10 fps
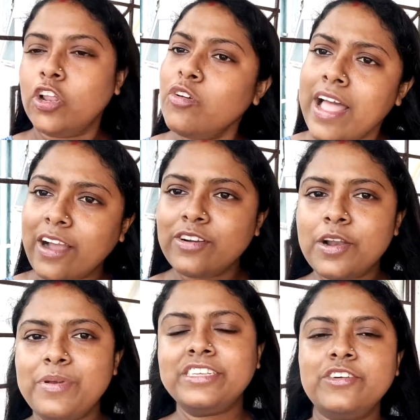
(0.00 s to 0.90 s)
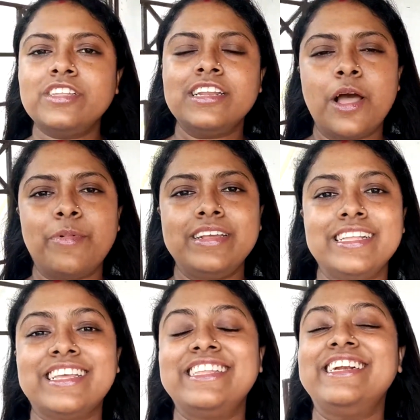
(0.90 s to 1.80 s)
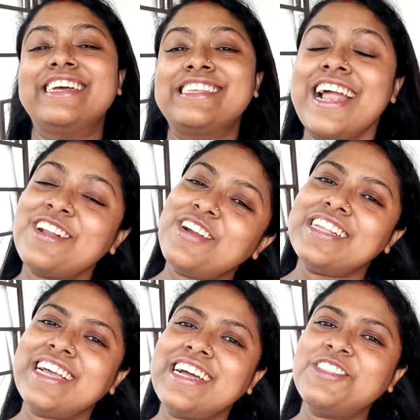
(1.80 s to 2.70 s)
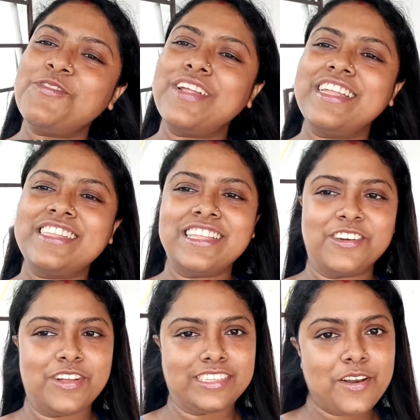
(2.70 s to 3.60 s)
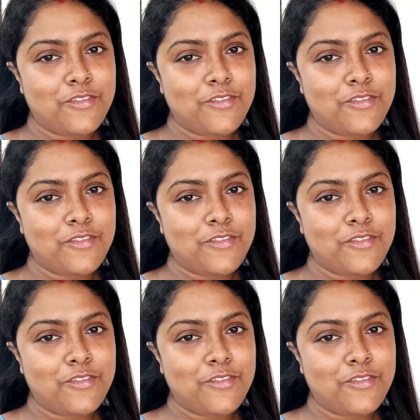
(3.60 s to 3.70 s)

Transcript: চলো এখন আর বেশি কথা না বাড়িয়ে আজকে দিনটাকে স্টার্ট করা যাক তোমরা দেখতে থাকো আজকের